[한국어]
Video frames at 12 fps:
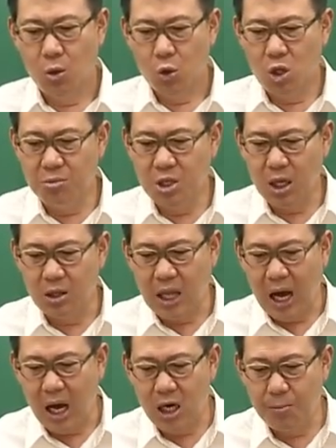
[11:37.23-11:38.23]
그 다음에 이제
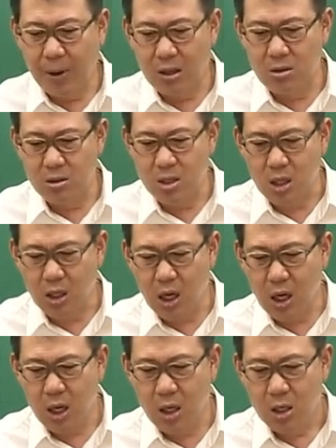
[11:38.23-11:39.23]
나를
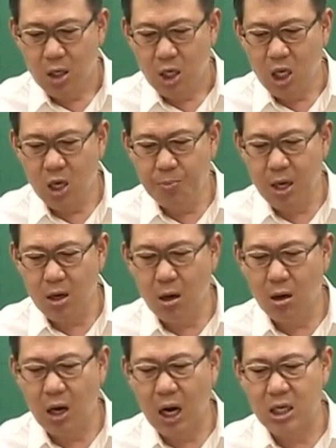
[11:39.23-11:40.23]
봤더니까
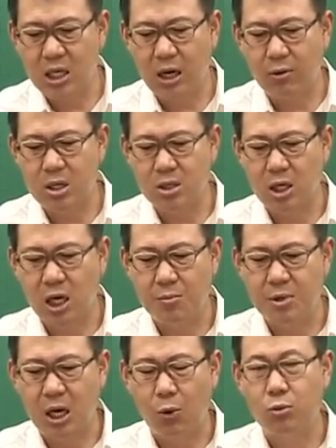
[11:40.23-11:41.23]
이빙허각이라고 하는
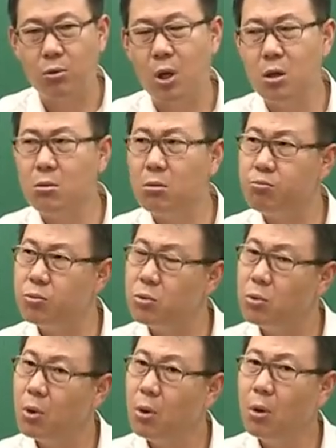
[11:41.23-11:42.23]
사람이 나오는데 이거
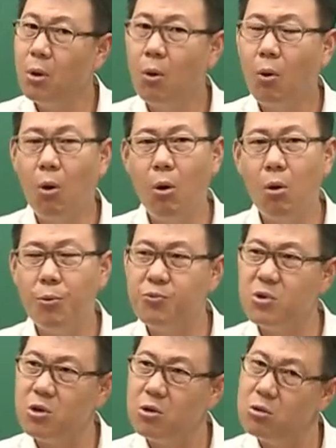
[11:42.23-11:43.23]

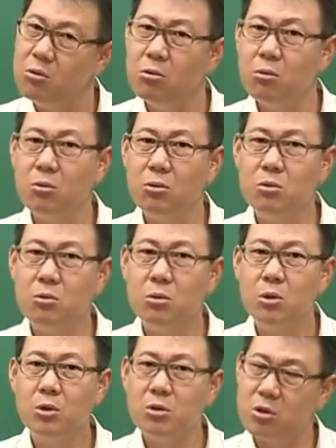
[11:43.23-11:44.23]
오띠용
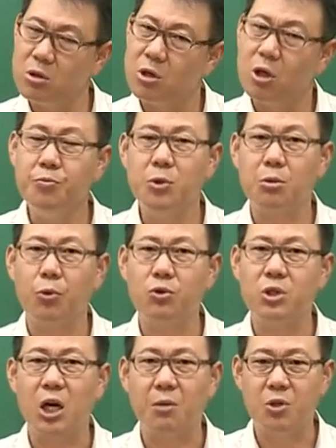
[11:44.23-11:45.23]
처음 들어보는
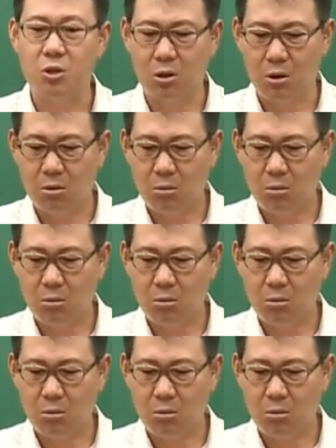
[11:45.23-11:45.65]
사람이죠.